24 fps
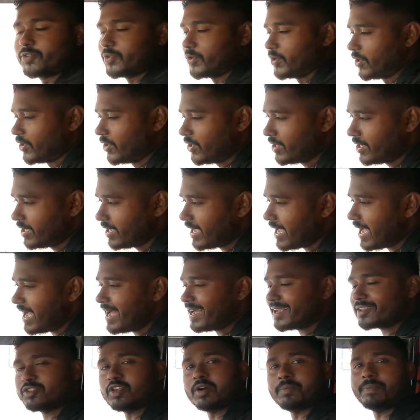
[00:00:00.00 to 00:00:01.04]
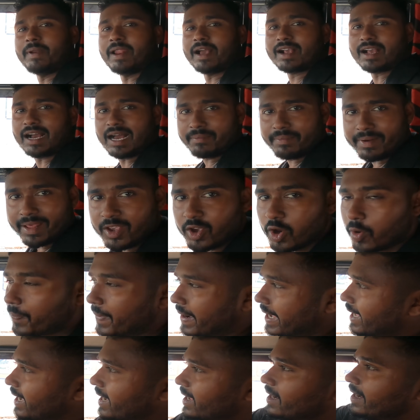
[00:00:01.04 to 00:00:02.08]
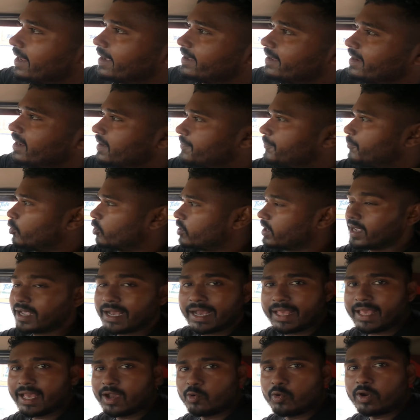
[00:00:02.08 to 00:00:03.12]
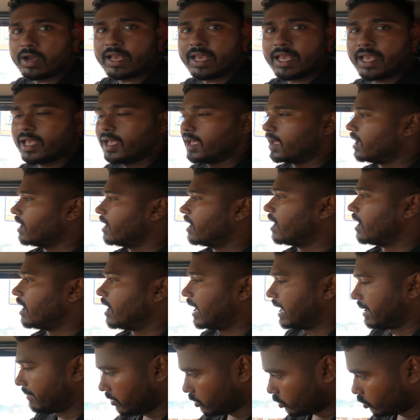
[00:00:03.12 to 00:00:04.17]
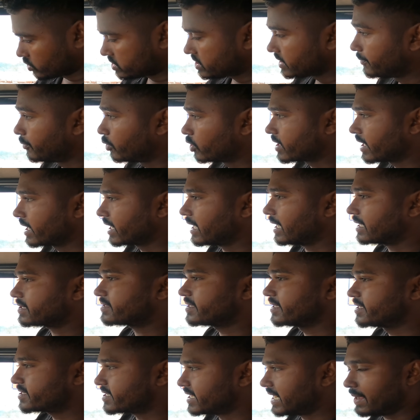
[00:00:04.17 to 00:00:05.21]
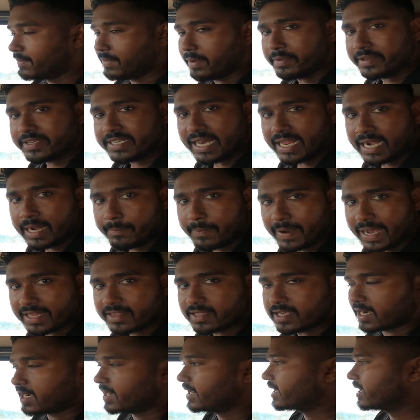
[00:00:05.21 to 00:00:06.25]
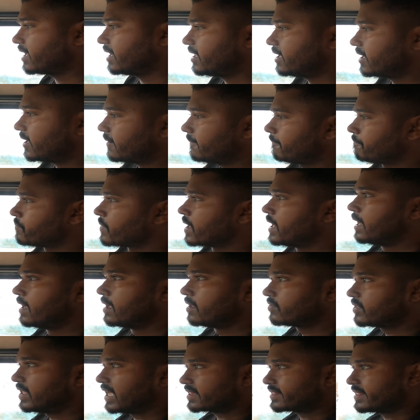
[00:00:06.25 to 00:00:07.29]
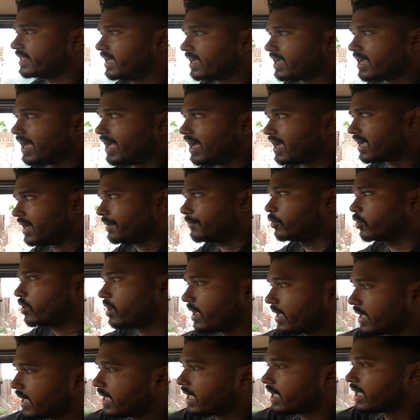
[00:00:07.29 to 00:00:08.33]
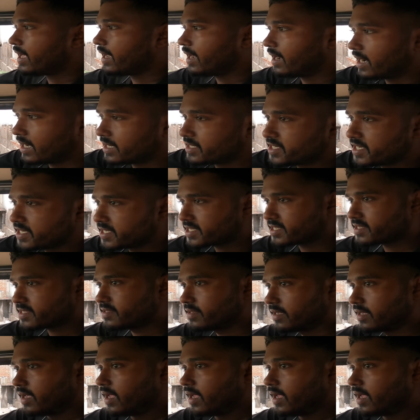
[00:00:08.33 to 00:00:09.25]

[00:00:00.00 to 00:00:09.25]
सो so, आज तो अपना काम नहीं हो पाया लेकिन एक बुकिंग आया हुआ है हम लोग उसी बुकिंग के सिलसिला में भी जा रहे हैं बात करने के लिए देखते हैं कहाँ का बुकिंग है अगर जिस